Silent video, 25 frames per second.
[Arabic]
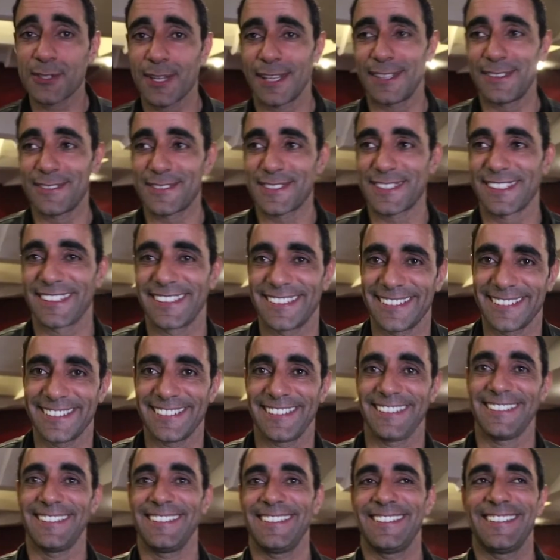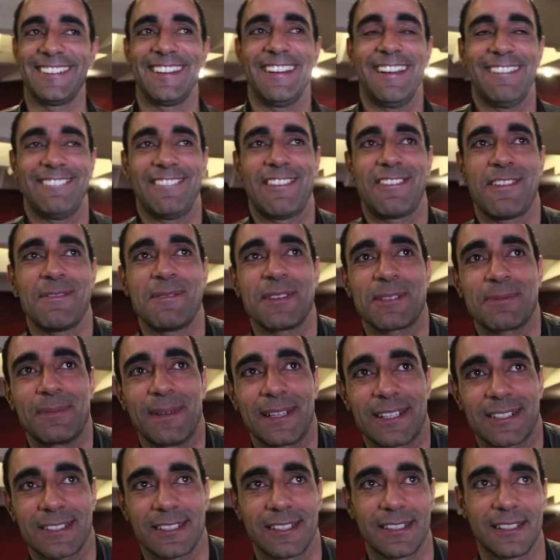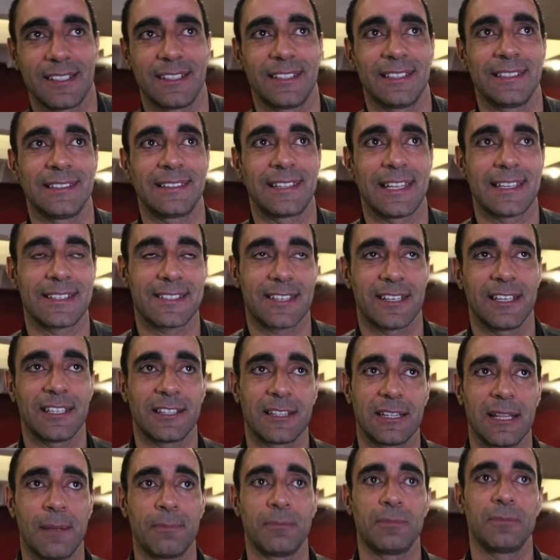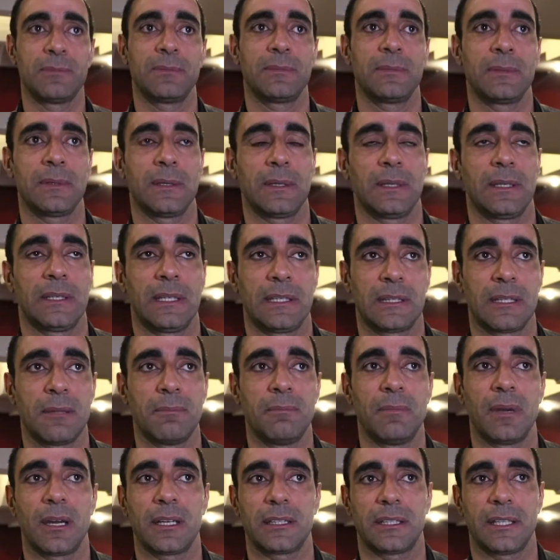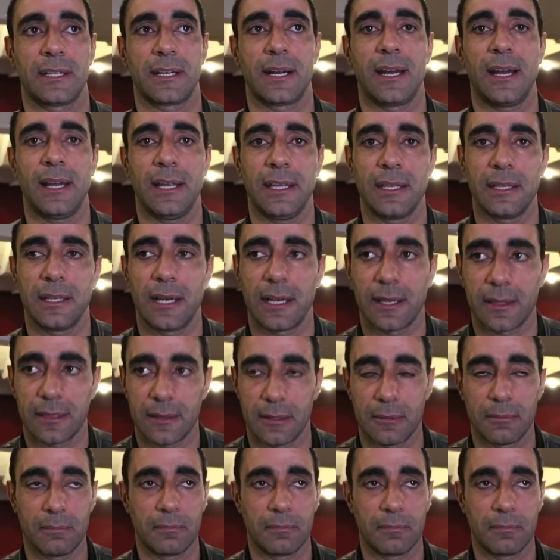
تلفزه ها ما فماش برشا انتاجات لم يتم اقتراحي اكثر